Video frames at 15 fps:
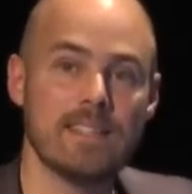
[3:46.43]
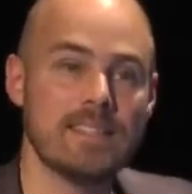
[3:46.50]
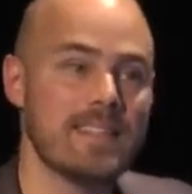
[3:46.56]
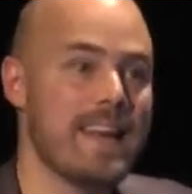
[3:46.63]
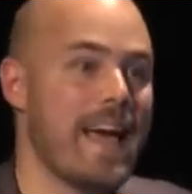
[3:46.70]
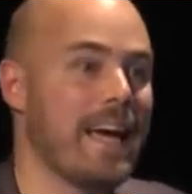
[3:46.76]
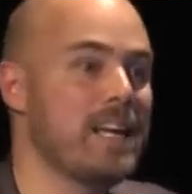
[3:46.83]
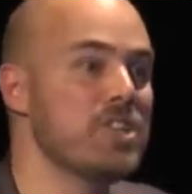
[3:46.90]

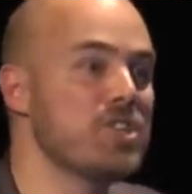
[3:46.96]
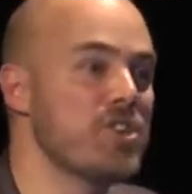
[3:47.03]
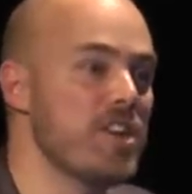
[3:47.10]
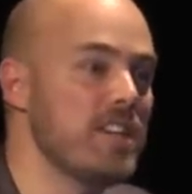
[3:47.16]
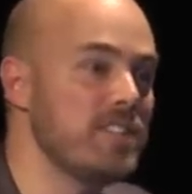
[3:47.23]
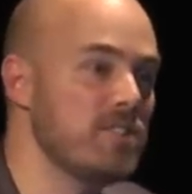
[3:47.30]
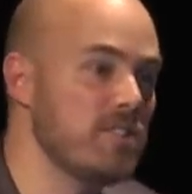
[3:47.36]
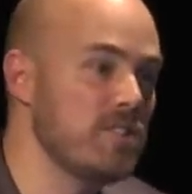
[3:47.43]
La
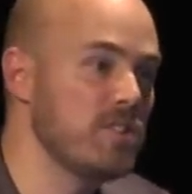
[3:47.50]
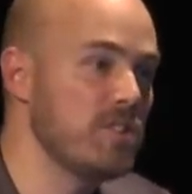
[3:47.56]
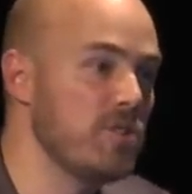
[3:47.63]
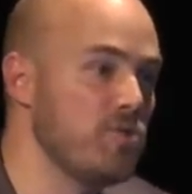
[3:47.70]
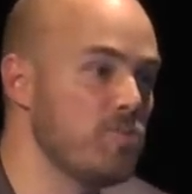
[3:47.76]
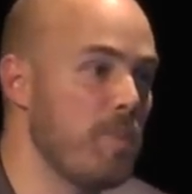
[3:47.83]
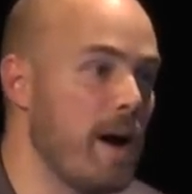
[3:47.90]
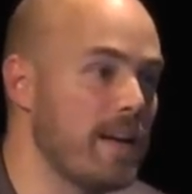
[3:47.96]
richesse
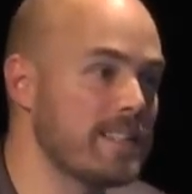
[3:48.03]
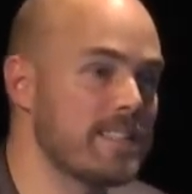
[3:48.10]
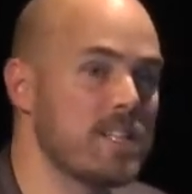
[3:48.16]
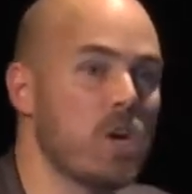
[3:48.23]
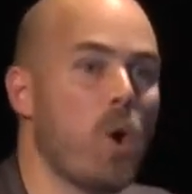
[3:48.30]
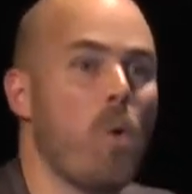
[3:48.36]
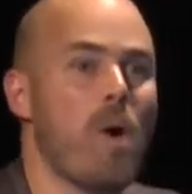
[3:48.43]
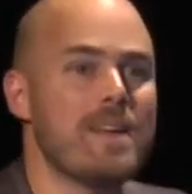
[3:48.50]
du passé
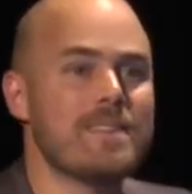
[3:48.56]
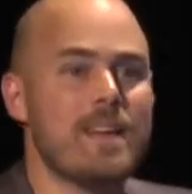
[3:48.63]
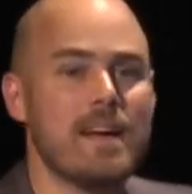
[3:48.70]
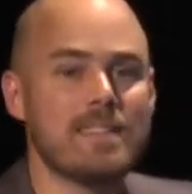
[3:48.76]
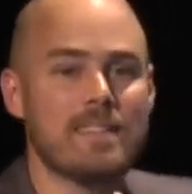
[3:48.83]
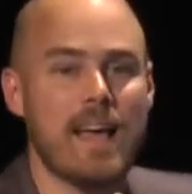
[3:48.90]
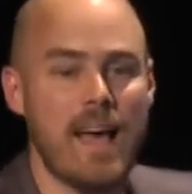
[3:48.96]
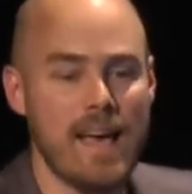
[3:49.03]
croît sans
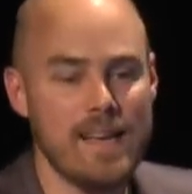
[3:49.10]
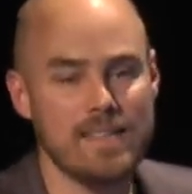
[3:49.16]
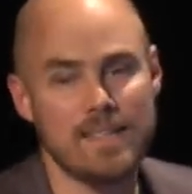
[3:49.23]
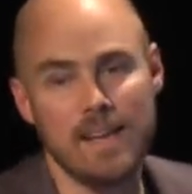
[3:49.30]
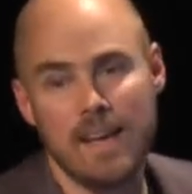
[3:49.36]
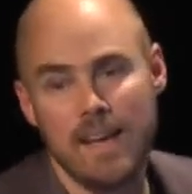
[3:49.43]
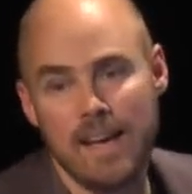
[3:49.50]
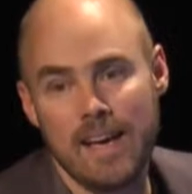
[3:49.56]
cesse
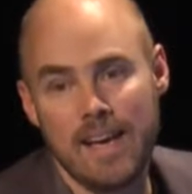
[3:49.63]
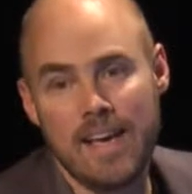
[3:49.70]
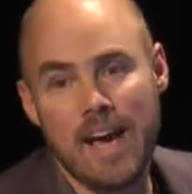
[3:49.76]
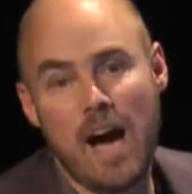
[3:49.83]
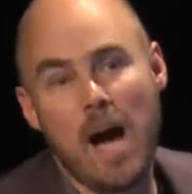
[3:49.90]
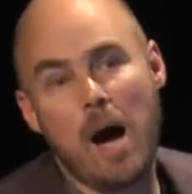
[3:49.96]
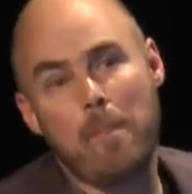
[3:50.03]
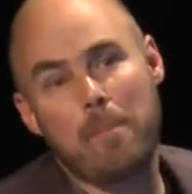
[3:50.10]
et
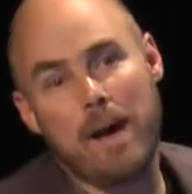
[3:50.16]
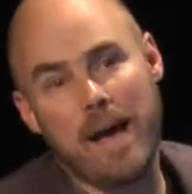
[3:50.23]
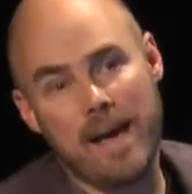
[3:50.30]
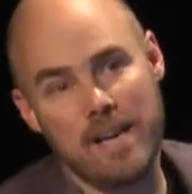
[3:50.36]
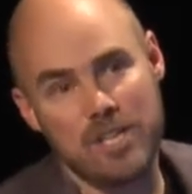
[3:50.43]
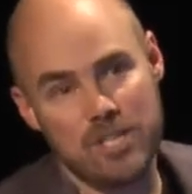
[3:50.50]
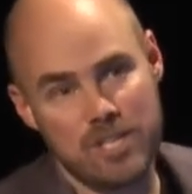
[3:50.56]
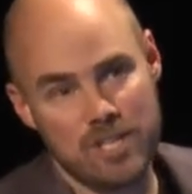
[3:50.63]

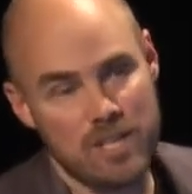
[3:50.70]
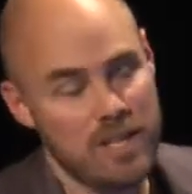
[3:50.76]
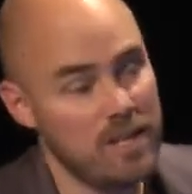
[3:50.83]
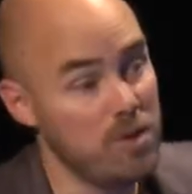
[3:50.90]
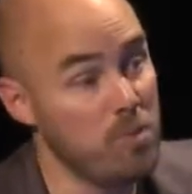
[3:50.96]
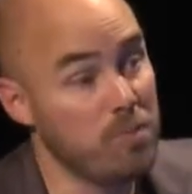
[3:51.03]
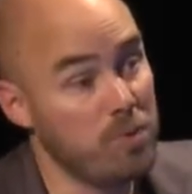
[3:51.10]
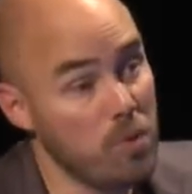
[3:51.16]
empêche,
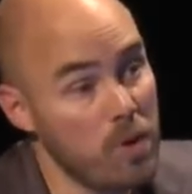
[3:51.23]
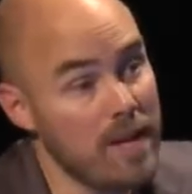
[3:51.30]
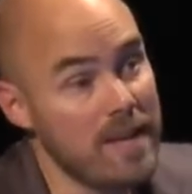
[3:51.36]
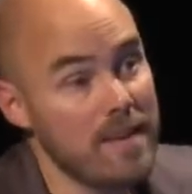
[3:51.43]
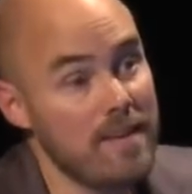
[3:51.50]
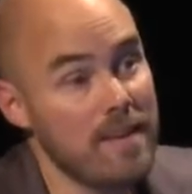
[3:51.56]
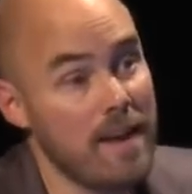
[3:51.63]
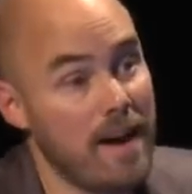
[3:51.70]
ou plutôt
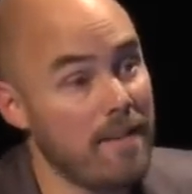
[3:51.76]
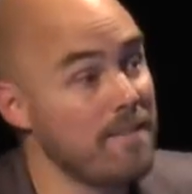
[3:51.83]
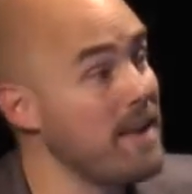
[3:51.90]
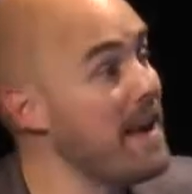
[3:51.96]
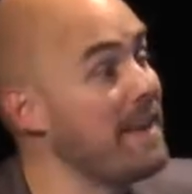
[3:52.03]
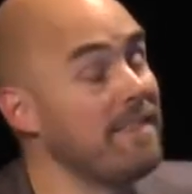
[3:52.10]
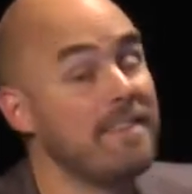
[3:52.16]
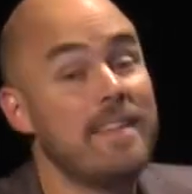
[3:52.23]
et en
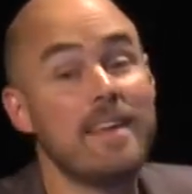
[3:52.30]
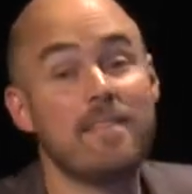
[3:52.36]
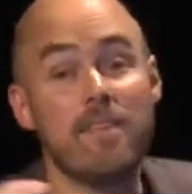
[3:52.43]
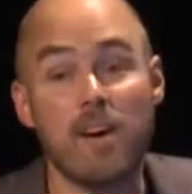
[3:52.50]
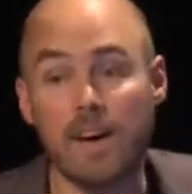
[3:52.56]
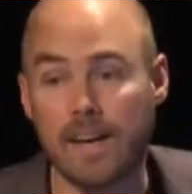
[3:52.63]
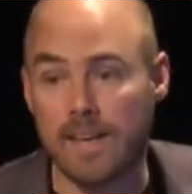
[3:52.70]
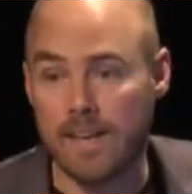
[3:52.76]
vient à
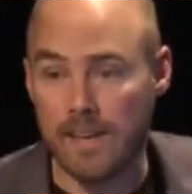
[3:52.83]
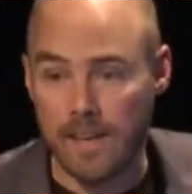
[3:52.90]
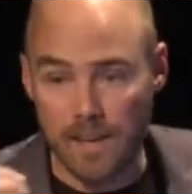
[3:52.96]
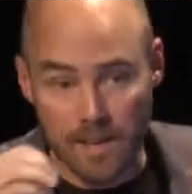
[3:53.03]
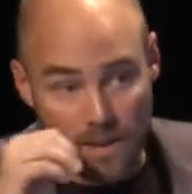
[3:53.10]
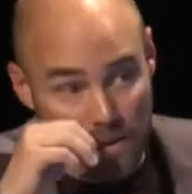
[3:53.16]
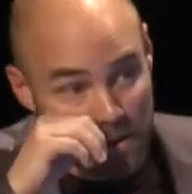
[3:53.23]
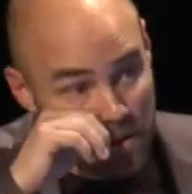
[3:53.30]
dévorer
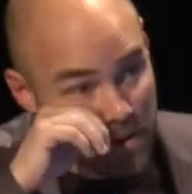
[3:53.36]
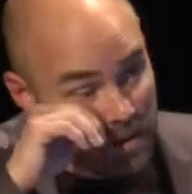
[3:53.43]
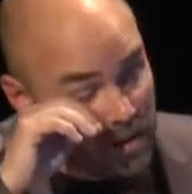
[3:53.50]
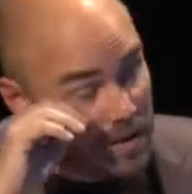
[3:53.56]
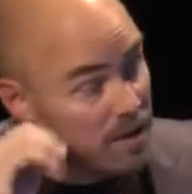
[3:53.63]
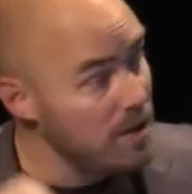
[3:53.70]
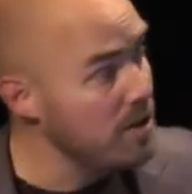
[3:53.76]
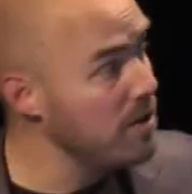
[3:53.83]
euh,
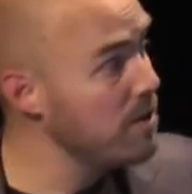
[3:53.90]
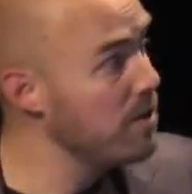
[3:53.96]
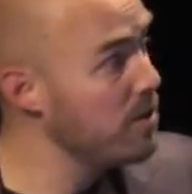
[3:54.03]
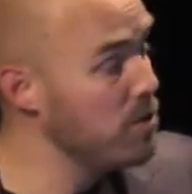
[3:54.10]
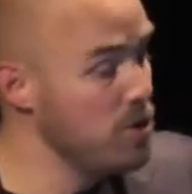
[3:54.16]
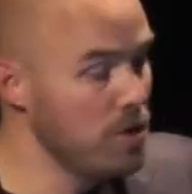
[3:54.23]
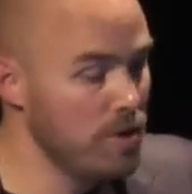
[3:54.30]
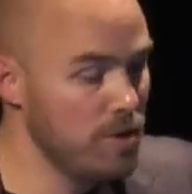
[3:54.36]

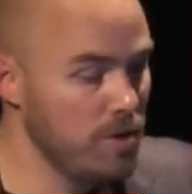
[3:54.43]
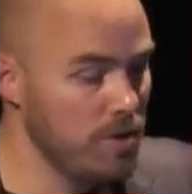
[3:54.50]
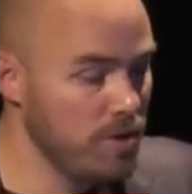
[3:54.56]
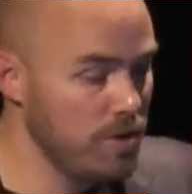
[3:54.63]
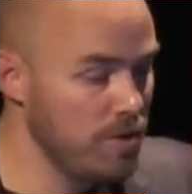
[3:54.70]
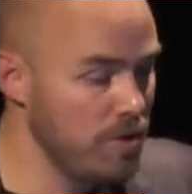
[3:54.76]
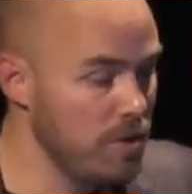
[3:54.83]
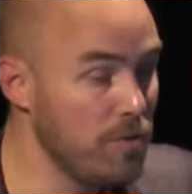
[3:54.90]
euh,
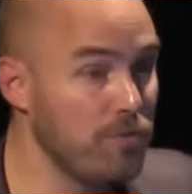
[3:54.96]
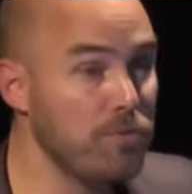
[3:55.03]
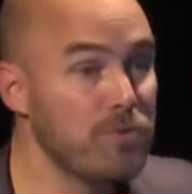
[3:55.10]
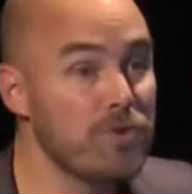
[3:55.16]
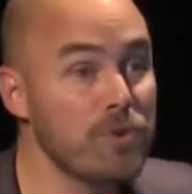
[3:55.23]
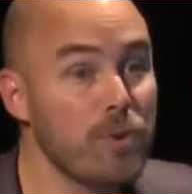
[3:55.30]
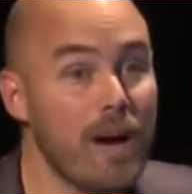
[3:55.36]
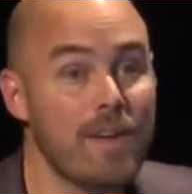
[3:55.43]
euh, le,
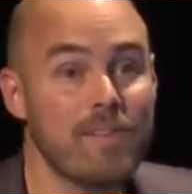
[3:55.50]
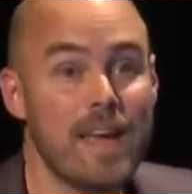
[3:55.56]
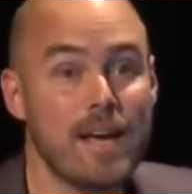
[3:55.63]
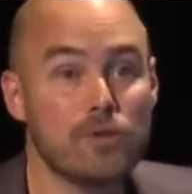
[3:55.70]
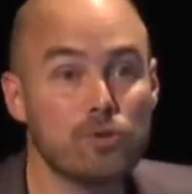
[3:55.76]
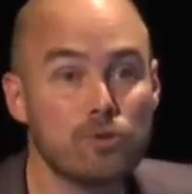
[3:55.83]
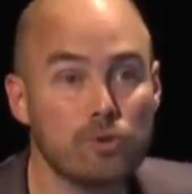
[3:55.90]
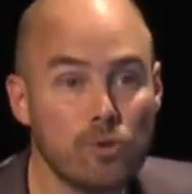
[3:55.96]
futur, en vient à
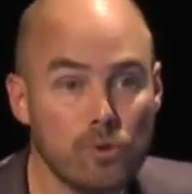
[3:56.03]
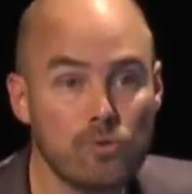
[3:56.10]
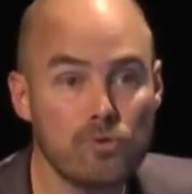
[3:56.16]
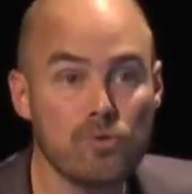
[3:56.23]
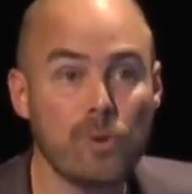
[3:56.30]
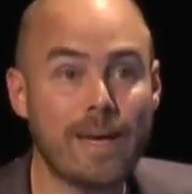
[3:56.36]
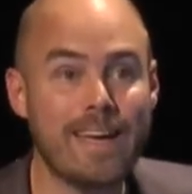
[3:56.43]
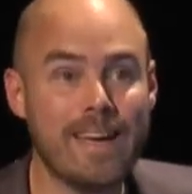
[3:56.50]

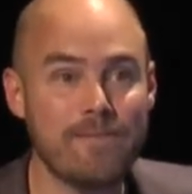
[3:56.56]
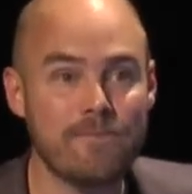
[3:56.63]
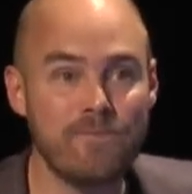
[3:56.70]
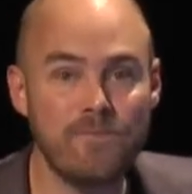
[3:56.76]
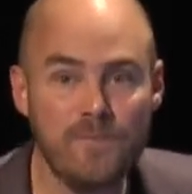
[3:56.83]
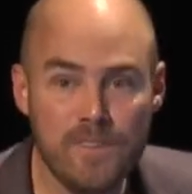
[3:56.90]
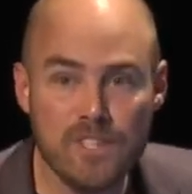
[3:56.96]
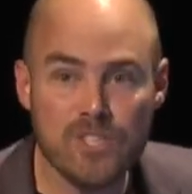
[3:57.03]
structurer, à
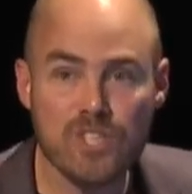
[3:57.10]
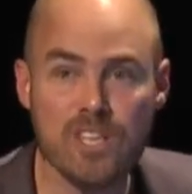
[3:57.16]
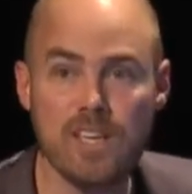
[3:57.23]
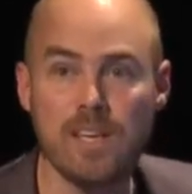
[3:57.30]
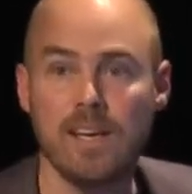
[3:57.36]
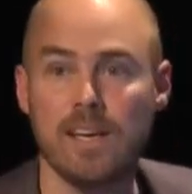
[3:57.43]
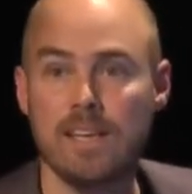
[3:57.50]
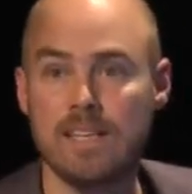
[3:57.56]
figer
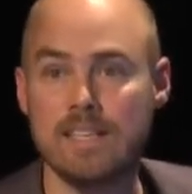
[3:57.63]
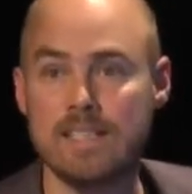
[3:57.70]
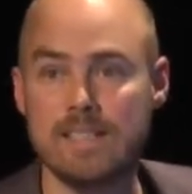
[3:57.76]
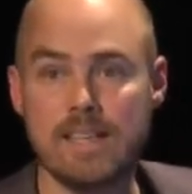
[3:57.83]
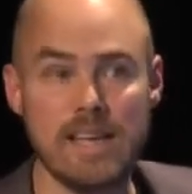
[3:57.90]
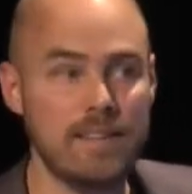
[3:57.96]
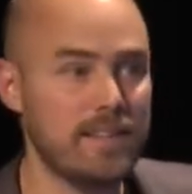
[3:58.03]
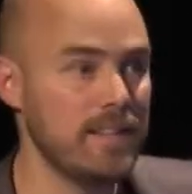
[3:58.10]
les
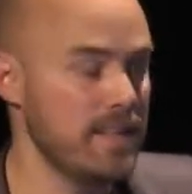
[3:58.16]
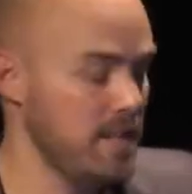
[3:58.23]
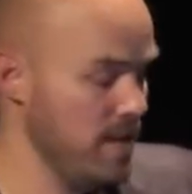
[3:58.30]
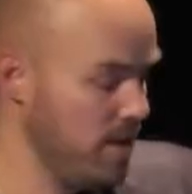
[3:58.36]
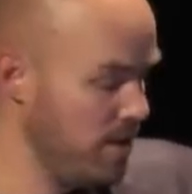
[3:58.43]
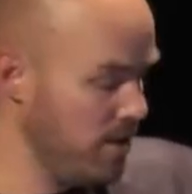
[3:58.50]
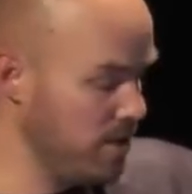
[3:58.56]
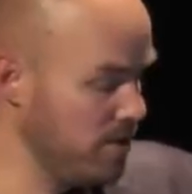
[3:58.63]
inégalités
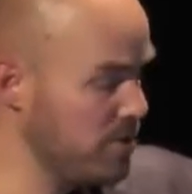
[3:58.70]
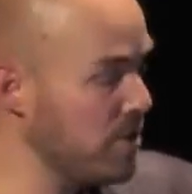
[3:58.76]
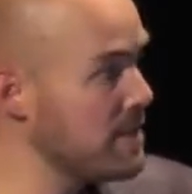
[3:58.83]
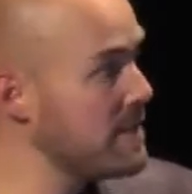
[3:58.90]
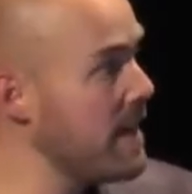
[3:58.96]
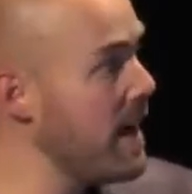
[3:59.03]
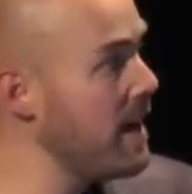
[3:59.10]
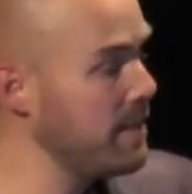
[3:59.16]

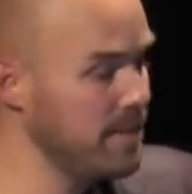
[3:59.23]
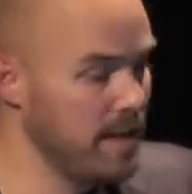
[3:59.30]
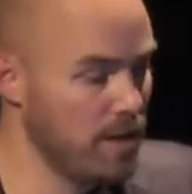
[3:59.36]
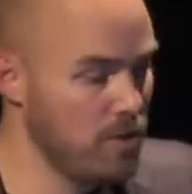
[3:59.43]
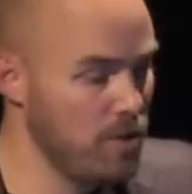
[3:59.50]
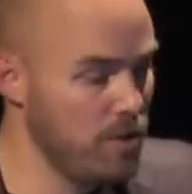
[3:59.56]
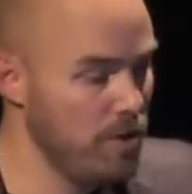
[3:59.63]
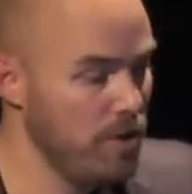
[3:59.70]
sociales dans
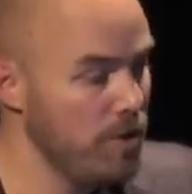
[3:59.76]
le